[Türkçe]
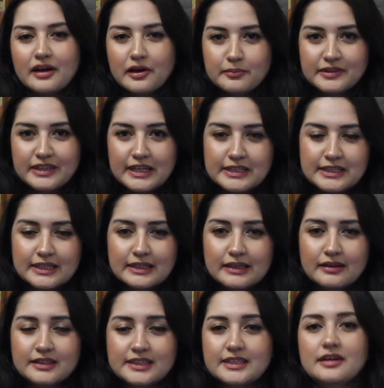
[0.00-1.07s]
Diğer bir
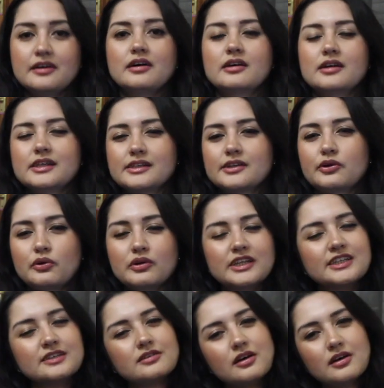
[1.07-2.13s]
değişiklik ise araca
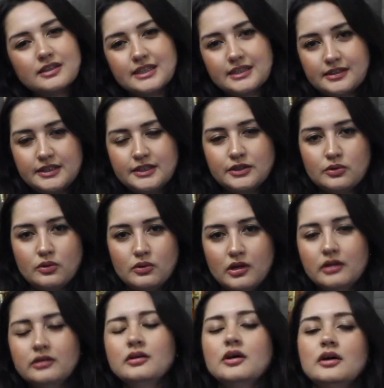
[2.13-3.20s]
görece daha az etkisi
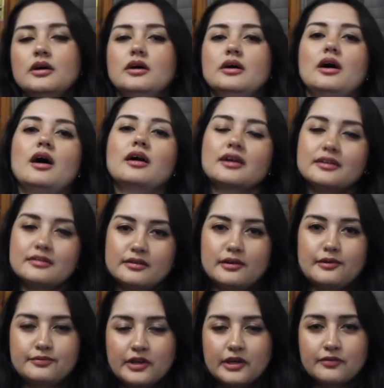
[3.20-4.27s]
olan
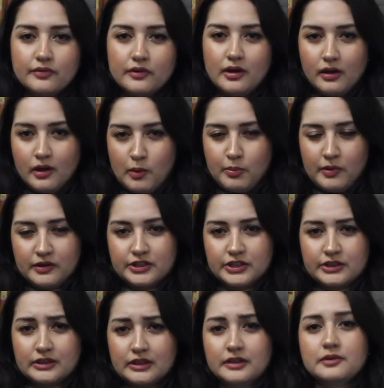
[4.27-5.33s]
arka taraftaki fren
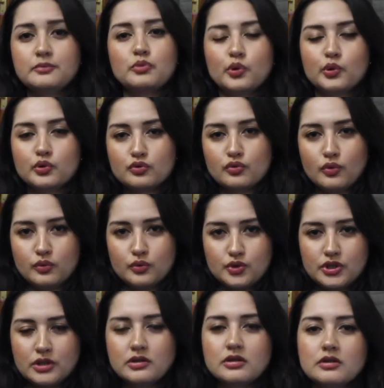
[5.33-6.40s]
kapakçıklarının boyutu
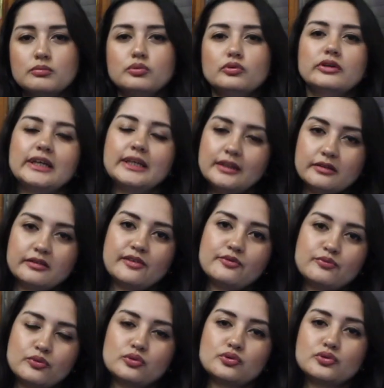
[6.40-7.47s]
olacak. Bu da
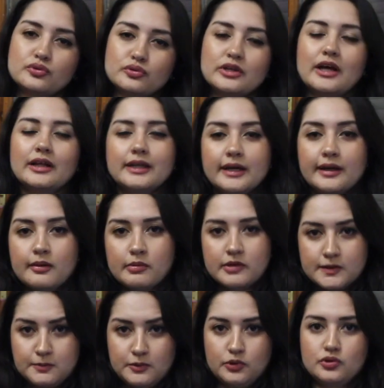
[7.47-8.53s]
yine downforce'u yani
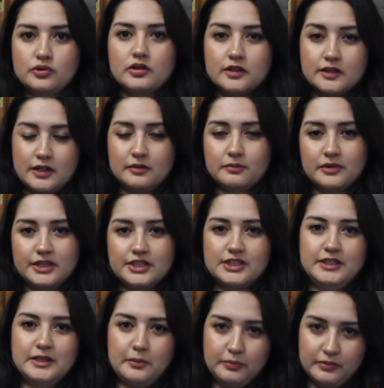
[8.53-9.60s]
yere basma gücünü
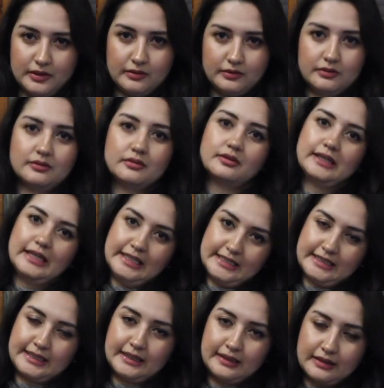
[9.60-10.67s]
azaltmak için yapılan
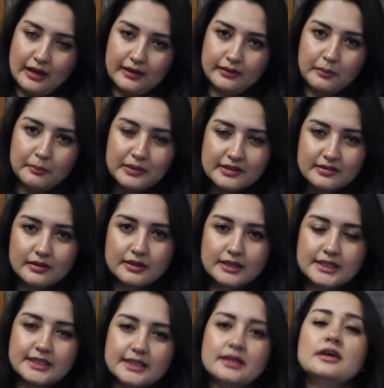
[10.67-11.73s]
değişikliklerden bir
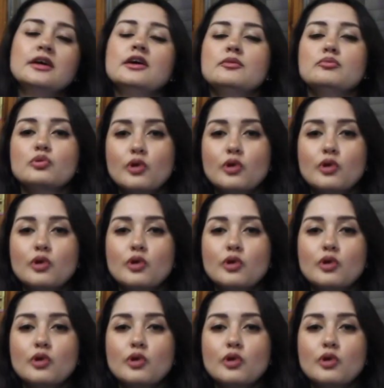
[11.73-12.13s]
tanesi.